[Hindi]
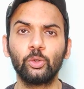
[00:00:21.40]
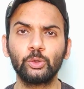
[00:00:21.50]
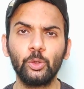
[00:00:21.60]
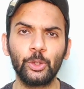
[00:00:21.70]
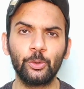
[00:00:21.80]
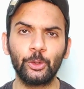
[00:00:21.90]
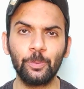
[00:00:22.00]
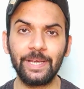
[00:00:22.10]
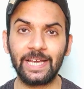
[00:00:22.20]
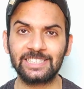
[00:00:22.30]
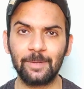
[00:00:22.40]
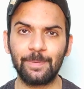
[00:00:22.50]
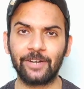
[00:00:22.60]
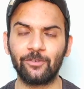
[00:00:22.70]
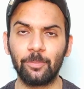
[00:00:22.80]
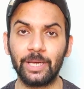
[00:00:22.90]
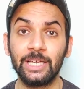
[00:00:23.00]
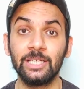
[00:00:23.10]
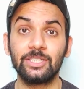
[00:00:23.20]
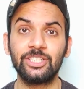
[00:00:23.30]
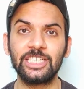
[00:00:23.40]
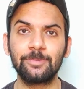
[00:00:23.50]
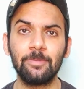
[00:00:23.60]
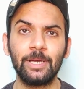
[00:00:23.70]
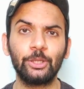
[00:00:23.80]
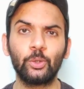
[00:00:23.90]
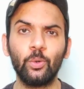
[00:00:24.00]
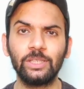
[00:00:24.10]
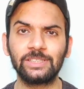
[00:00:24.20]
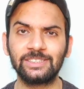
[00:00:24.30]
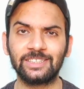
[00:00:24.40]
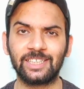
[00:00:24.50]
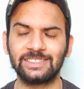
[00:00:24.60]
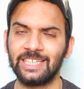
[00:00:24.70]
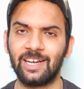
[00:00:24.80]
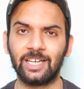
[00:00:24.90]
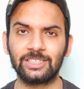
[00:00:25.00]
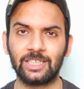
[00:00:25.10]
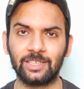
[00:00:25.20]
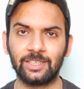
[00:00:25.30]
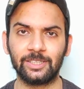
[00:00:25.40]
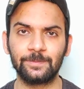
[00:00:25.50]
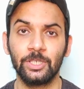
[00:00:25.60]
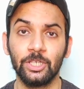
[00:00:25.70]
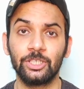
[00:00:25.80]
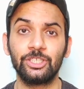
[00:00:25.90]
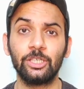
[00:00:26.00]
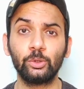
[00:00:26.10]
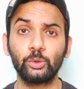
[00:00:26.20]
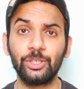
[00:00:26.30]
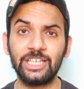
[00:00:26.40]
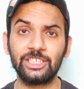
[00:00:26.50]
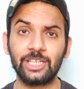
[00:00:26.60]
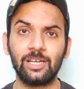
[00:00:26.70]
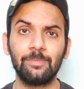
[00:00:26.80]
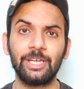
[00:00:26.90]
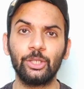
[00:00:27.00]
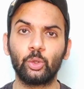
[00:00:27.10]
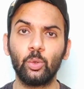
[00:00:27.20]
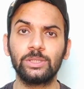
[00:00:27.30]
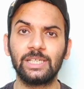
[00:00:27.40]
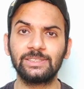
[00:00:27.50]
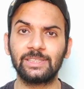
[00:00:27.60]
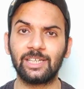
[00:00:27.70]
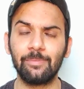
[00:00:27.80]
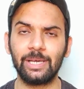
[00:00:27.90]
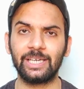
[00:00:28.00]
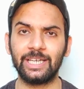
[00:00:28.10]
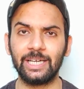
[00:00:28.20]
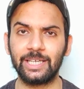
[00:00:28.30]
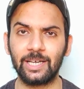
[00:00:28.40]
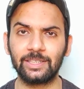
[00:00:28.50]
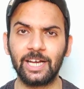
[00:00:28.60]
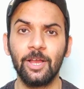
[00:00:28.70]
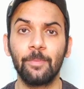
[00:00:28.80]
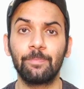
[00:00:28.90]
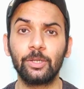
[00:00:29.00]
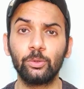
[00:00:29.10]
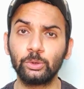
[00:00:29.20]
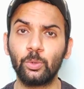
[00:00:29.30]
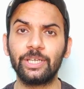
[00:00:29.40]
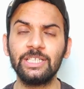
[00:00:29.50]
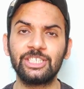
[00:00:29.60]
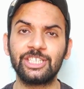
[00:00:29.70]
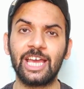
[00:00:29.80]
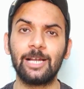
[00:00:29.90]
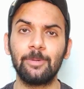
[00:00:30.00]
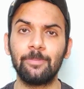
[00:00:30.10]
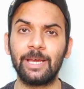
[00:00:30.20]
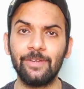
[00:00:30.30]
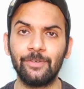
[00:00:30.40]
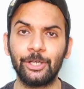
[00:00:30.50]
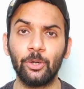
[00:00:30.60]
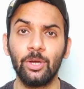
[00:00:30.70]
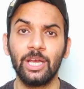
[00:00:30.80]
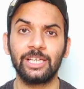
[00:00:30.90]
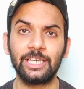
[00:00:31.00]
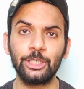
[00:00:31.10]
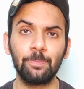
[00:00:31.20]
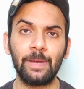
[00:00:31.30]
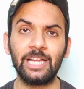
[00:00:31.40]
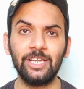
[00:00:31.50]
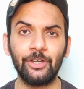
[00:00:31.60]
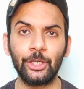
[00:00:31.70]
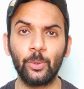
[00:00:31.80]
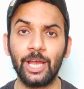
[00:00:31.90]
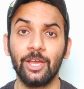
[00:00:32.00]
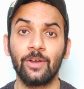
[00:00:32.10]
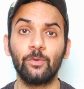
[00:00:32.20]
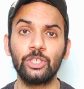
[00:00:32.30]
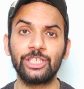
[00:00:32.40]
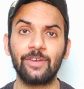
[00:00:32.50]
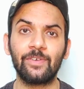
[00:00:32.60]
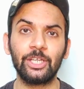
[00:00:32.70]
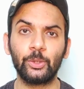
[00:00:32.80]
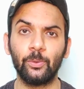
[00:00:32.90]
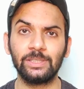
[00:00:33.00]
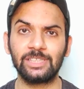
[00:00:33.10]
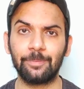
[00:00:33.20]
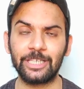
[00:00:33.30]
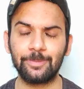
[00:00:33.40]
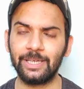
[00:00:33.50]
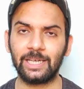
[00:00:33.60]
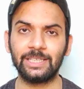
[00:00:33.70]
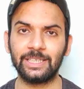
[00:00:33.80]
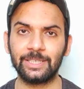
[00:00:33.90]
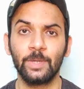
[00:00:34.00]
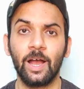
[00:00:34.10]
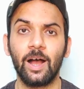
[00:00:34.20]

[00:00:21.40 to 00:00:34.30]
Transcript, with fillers: दोस्तों YouTube एक ऐसा प्लेटफॉर्म है जिसमें मैं 2017 से आना चाहता था जी हाँ दोस्तों ये चैनल मैंने 2017 में क्रिएट किया था पर दोस्तों इस चैनल में मैंने वीडियो यानी जो पहली वीडियो है वो जनवरी 2020 में डाली थी